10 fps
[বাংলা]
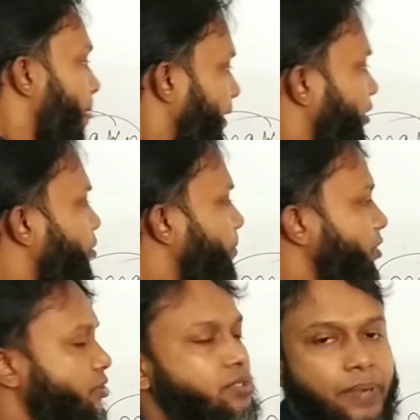এরকম
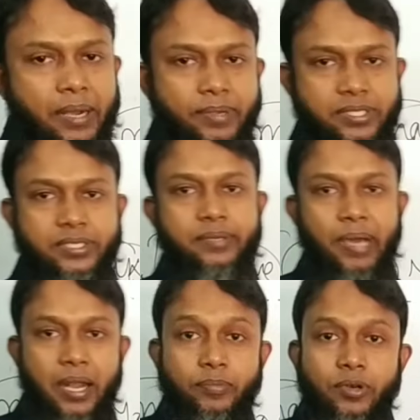কিছু কিছু ভার্ব আছে যে
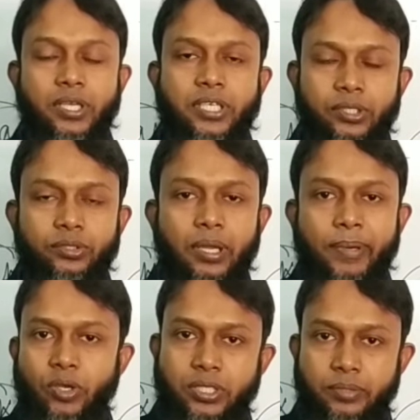ভার্বগুলোকে সাধারণত আমরা
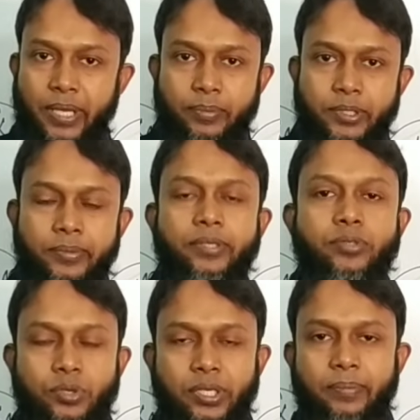পজিটিভ ভার্ব হিসেবে
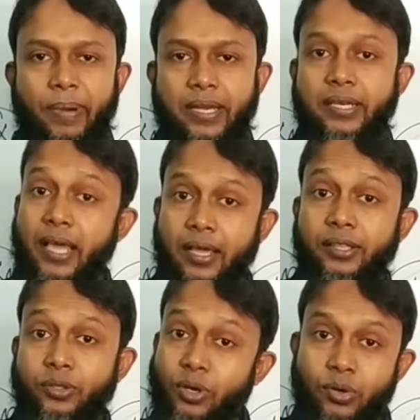ইউজ করতে পারি না
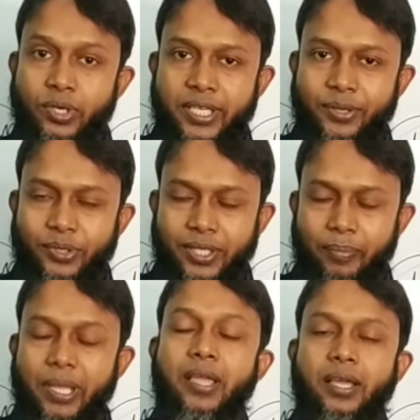তখন কি করতে
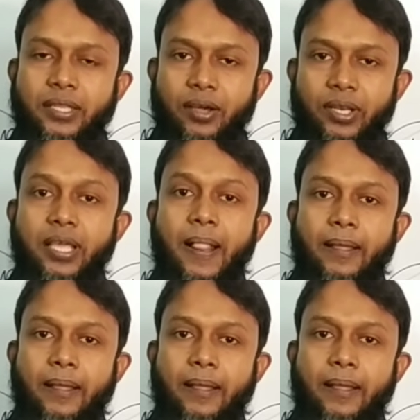হবে তাহলে